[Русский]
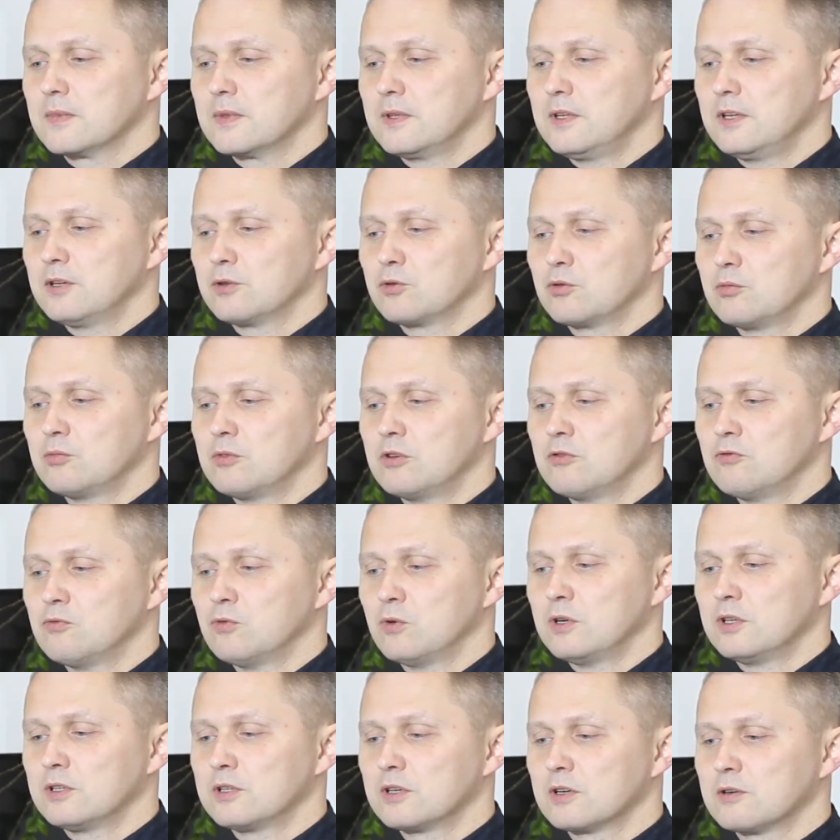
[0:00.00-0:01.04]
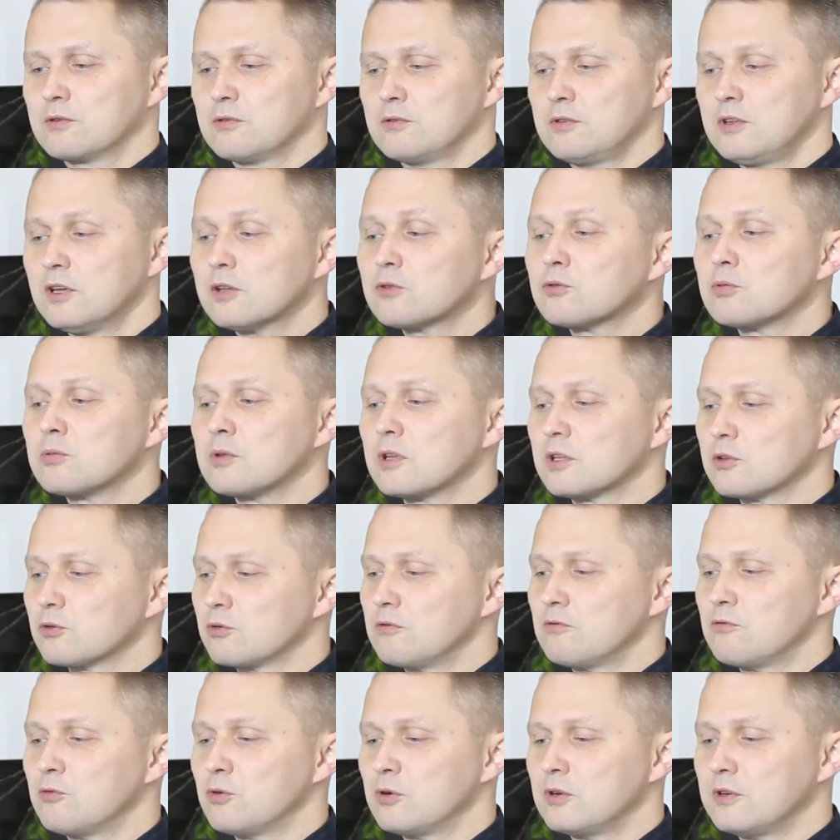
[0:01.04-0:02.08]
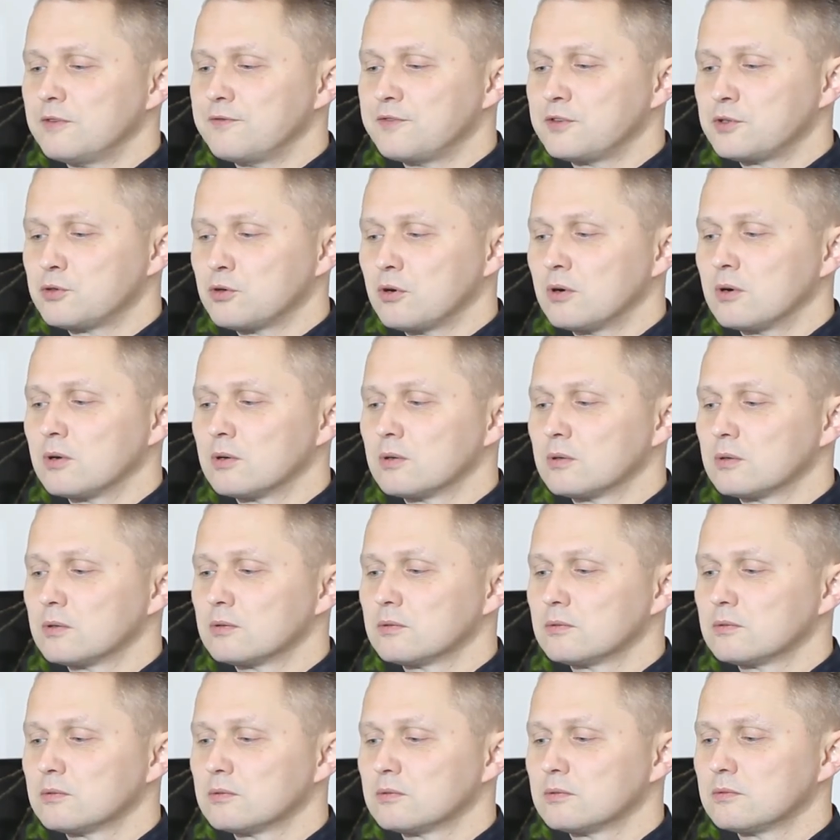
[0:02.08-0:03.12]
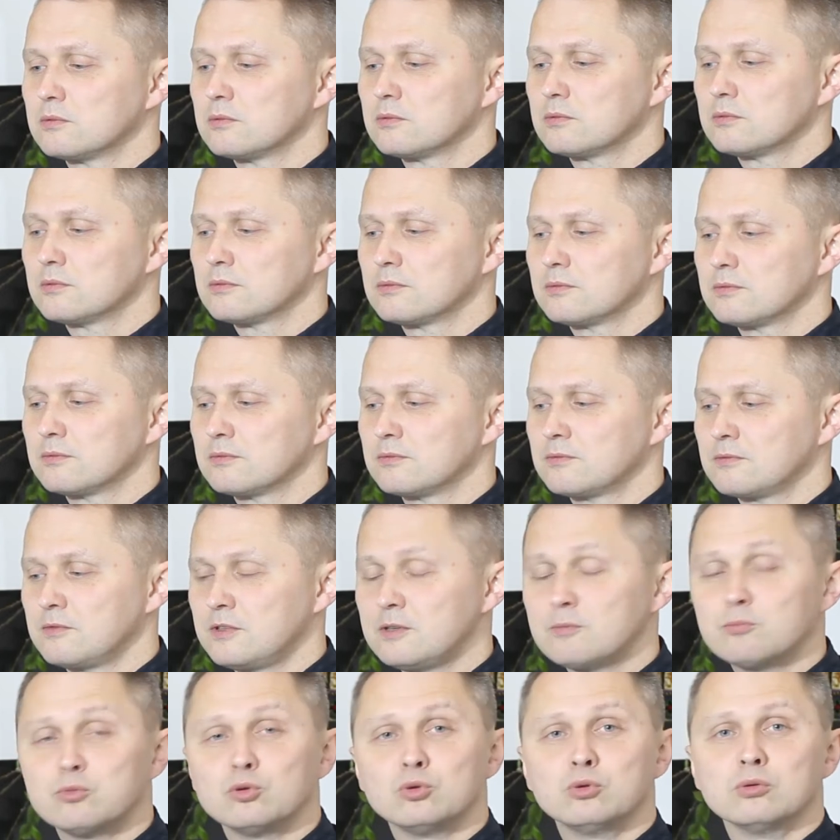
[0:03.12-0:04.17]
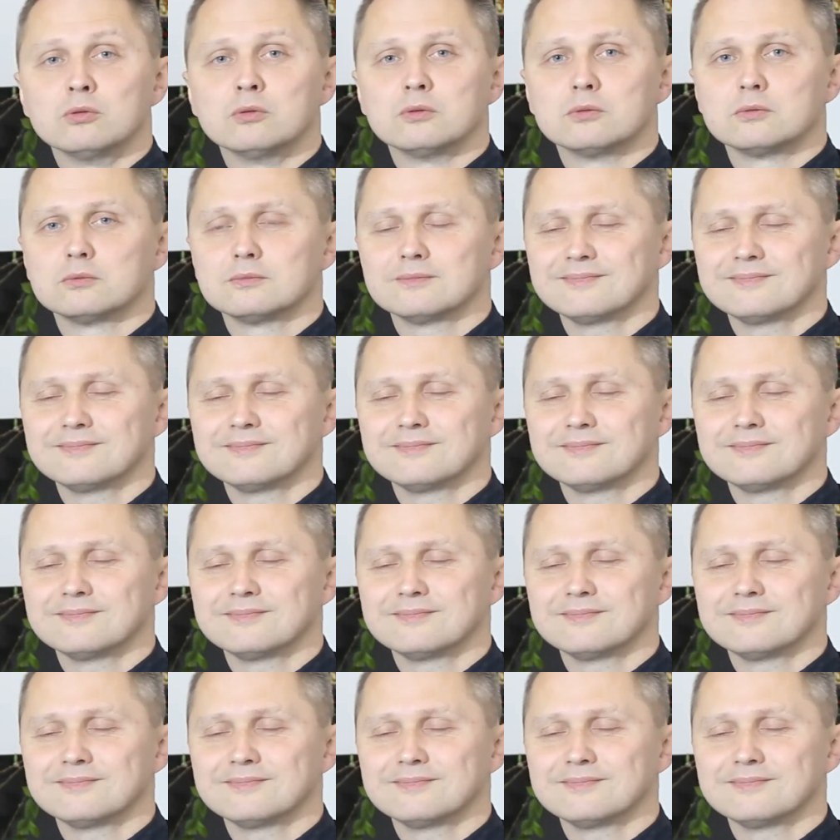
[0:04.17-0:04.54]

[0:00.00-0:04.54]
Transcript: Нет у меня воли такой, нет у меня такой воли, все, не буду